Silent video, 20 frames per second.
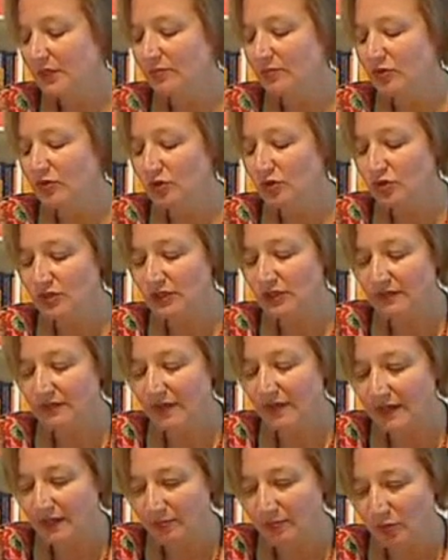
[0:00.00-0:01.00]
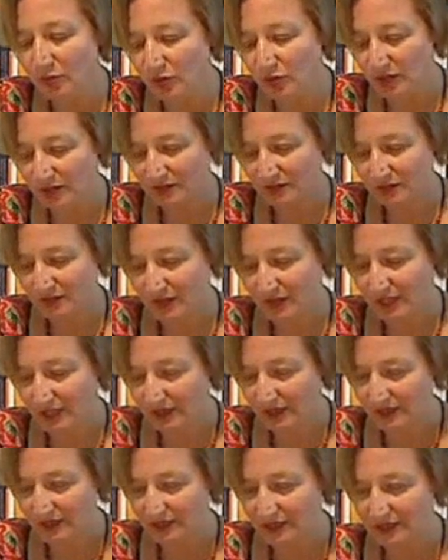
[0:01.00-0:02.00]
Obwohl schon zweieinhalb Monate
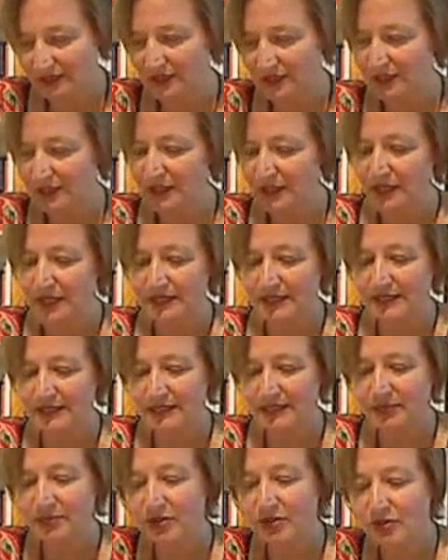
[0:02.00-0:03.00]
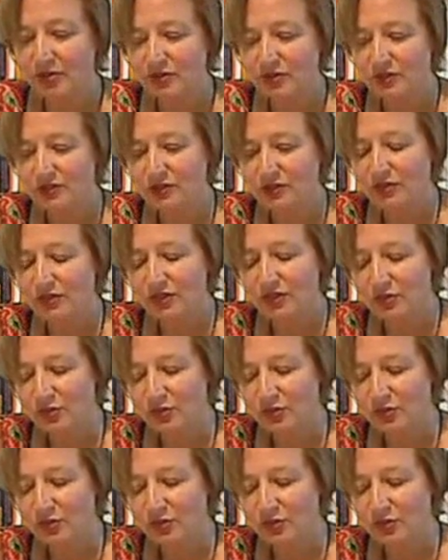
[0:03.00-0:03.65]
vergangen sind, hat sie immer noch nicht auf die